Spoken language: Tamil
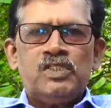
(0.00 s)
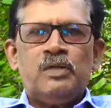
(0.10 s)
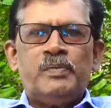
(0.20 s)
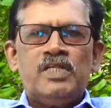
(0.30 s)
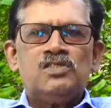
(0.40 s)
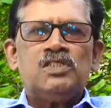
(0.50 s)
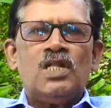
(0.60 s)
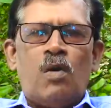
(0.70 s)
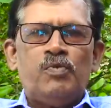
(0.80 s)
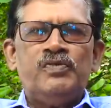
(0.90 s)
இந்த
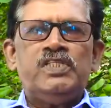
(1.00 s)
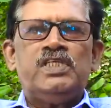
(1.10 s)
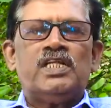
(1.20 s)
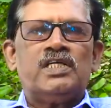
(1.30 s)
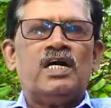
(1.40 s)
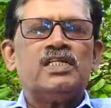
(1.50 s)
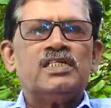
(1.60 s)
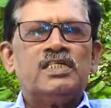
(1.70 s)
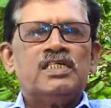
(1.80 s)
பிரதேசத்தின் அபிவிருத்தியில் தான்